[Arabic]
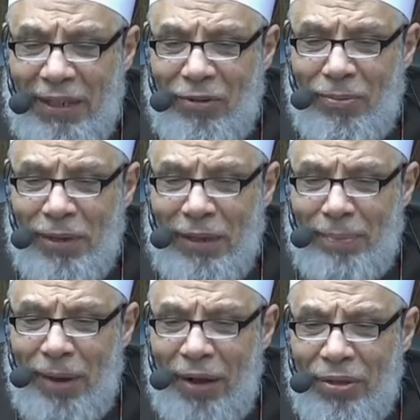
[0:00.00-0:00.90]
يوم
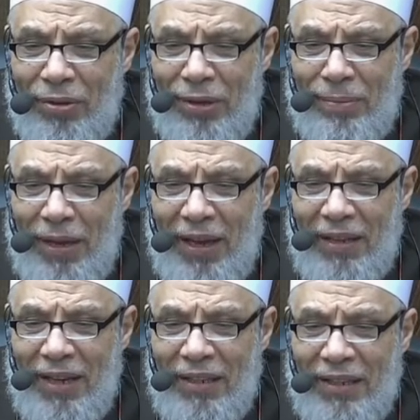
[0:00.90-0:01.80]
تبعث
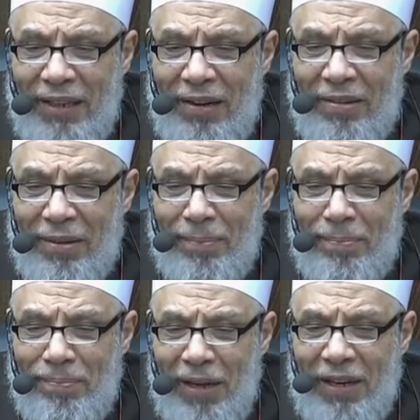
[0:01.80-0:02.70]
عبادك يا
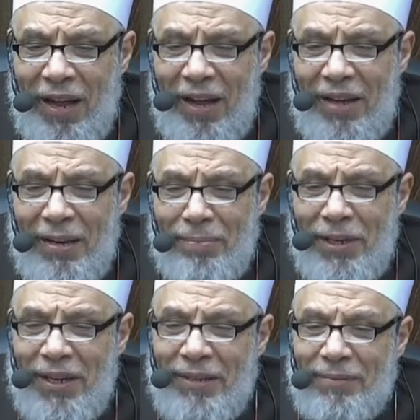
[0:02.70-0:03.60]
رب
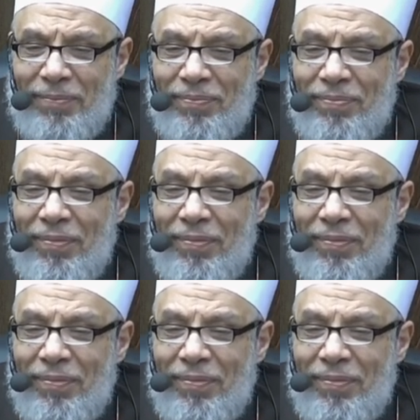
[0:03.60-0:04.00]
العالمين